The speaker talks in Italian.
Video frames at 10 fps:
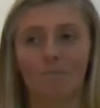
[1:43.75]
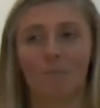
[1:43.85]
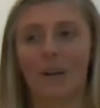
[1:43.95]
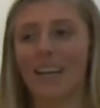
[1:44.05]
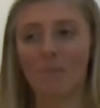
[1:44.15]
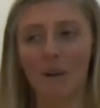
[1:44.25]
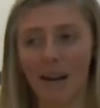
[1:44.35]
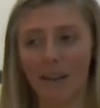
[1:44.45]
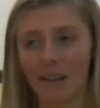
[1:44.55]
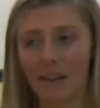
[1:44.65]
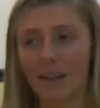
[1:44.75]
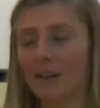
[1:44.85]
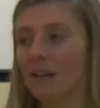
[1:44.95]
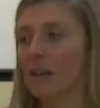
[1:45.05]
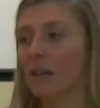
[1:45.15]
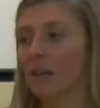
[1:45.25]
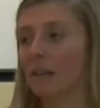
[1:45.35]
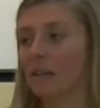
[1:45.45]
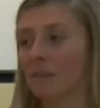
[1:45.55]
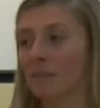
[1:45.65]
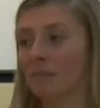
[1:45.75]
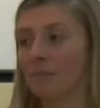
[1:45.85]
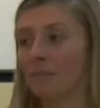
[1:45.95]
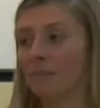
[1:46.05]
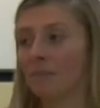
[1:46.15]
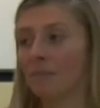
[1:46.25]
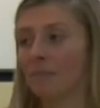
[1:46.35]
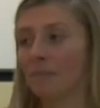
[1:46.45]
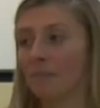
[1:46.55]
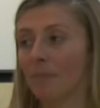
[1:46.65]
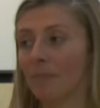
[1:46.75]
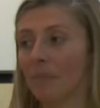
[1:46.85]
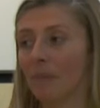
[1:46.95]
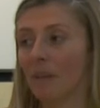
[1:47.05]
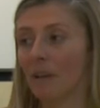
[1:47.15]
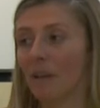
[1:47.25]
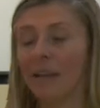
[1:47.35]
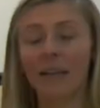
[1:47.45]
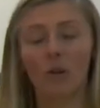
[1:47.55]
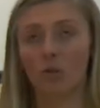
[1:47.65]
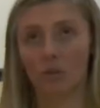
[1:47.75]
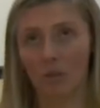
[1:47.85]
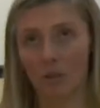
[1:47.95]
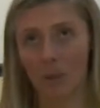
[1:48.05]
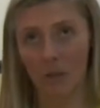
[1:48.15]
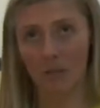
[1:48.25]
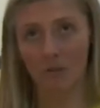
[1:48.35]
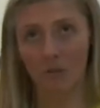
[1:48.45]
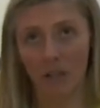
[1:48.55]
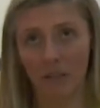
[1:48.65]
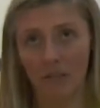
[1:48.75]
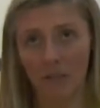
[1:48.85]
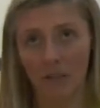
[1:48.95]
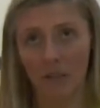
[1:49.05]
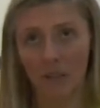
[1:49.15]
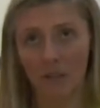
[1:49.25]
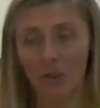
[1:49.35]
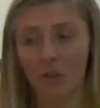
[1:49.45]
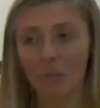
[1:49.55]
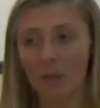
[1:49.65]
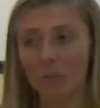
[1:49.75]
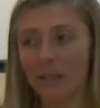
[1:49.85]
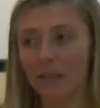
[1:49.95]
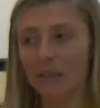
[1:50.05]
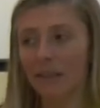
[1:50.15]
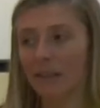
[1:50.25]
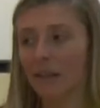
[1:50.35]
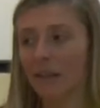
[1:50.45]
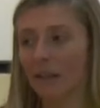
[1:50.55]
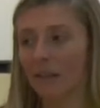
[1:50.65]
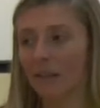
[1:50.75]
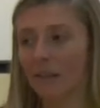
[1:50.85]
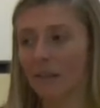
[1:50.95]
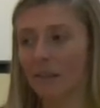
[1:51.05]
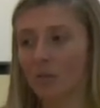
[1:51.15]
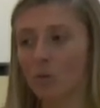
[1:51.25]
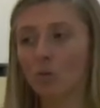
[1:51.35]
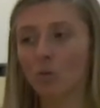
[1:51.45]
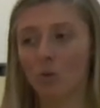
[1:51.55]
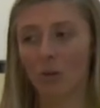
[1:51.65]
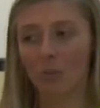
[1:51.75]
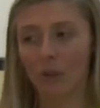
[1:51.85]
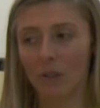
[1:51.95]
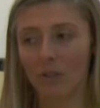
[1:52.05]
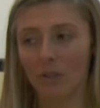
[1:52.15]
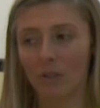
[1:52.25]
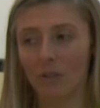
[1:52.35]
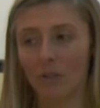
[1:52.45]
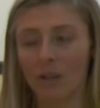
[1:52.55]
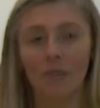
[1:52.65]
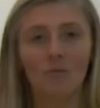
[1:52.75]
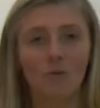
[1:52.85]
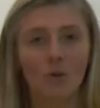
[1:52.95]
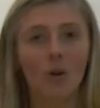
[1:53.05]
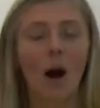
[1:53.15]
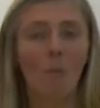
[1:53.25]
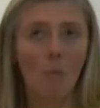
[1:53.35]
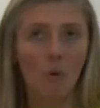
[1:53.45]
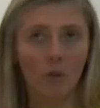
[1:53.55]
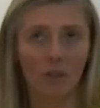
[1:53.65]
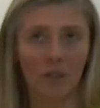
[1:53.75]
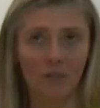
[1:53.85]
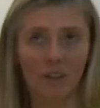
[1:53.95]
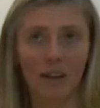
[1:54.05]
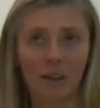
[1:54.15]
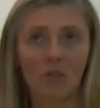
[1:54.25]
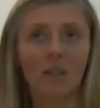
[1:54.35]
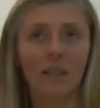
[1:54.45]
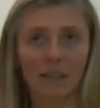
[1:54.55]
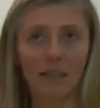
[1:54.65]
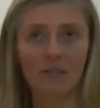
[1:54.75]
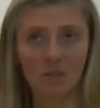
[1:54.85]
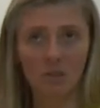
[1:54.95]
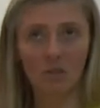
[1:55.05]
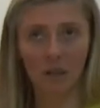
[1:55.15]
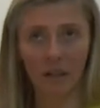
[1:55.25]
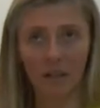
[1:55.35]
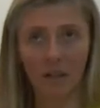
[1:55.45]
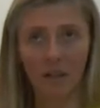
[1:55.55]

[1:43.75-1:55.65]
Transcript: primaria ehm, l'incontro con le persone. Normalmente eh, tutto il mio lavoro ha molto a che fare con la relazione